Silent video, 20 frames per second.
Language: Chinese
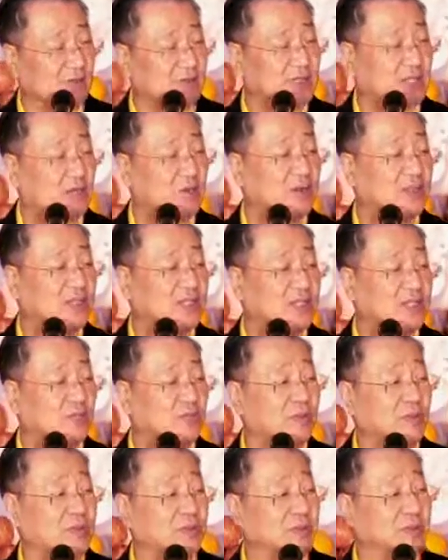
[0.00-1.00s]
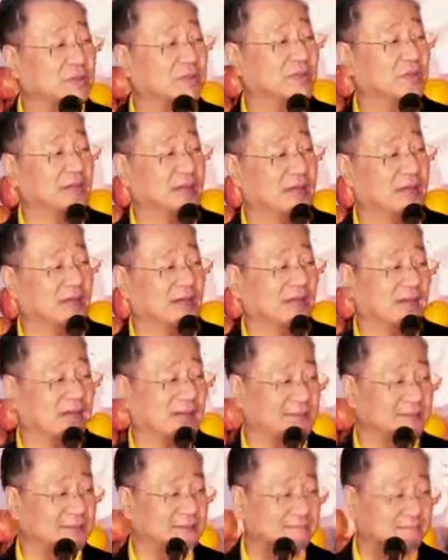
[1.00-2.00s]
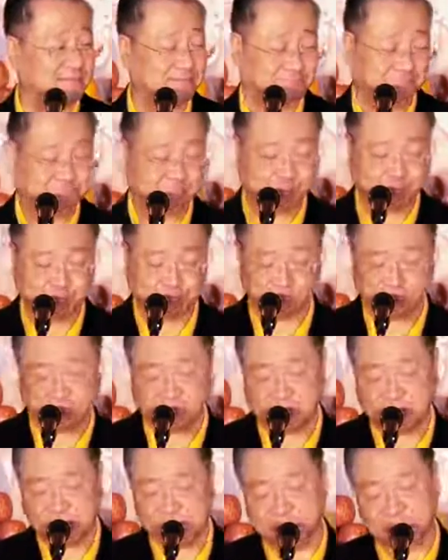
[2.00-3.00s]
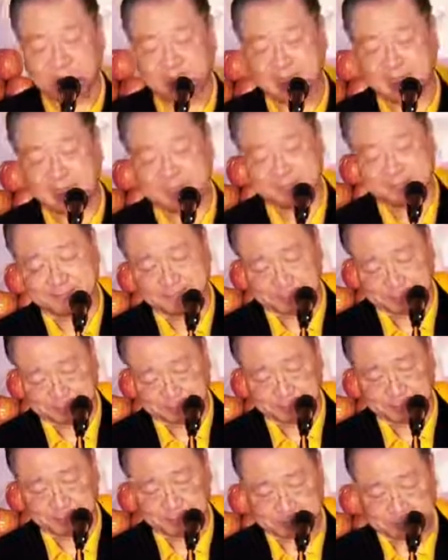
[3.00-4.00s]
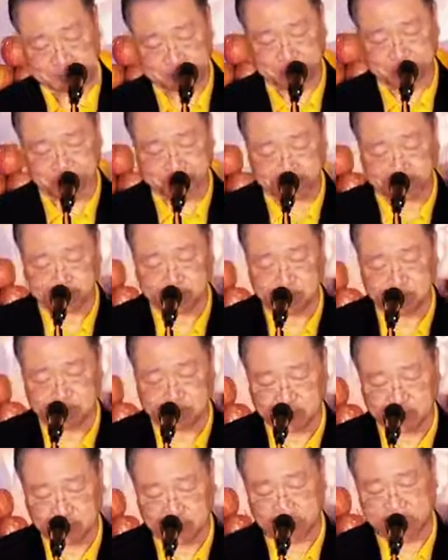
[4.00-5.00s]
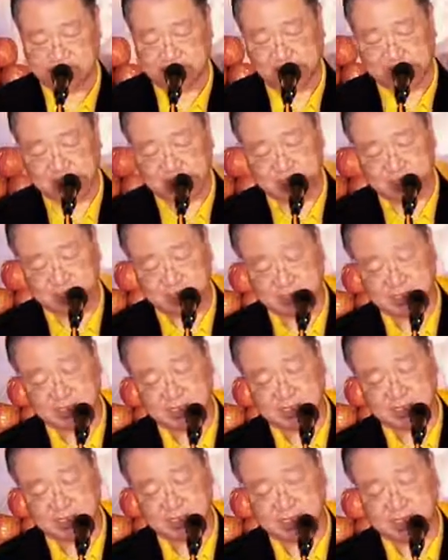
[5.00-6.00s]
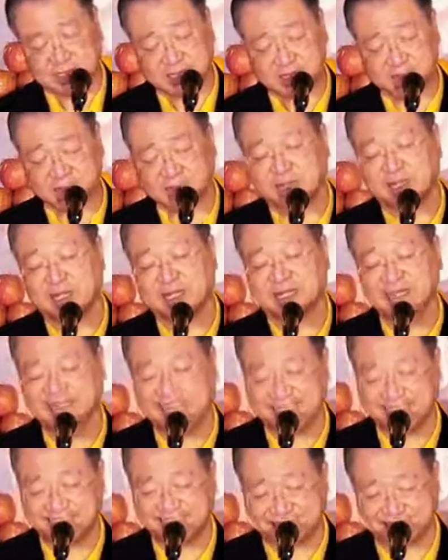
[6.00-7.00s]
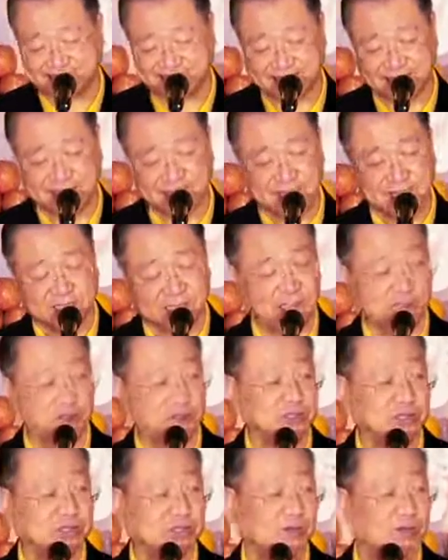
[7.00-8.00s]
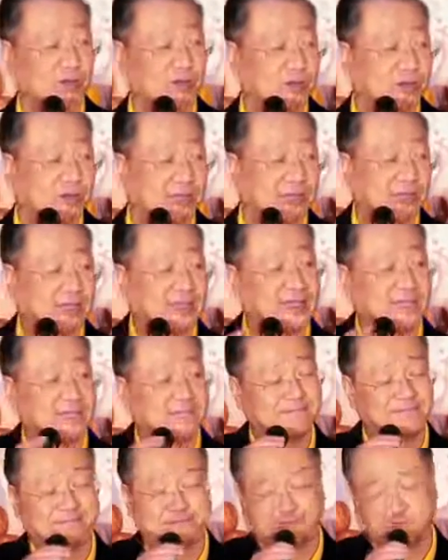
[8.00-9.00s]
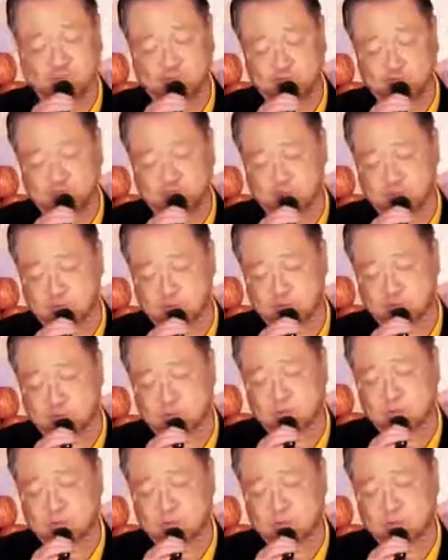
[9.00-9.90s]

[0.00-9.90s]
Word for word: 我讲话你都明白不就好了？明白了吗？是的。这个孩子经常现在不愿意理人，吃东西怪怪的，嗯。